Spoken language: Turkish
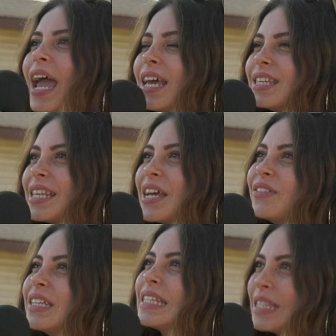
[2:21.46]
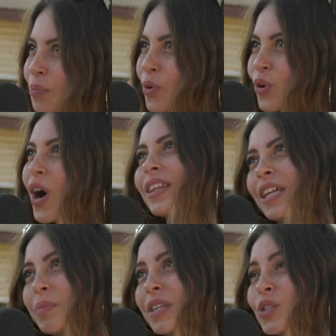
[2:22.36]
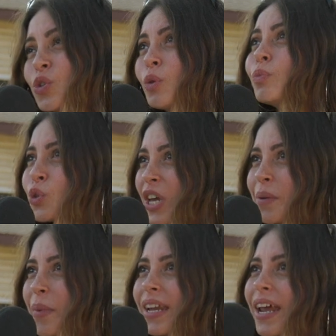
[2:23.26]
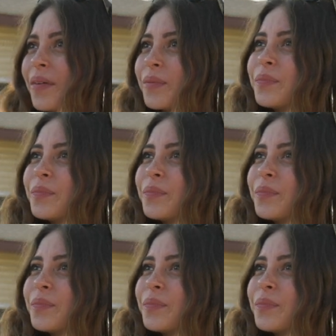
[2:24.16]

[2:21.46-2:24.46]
En sevdiğin sporu anlatmanı istiyorum üç kelimeyle.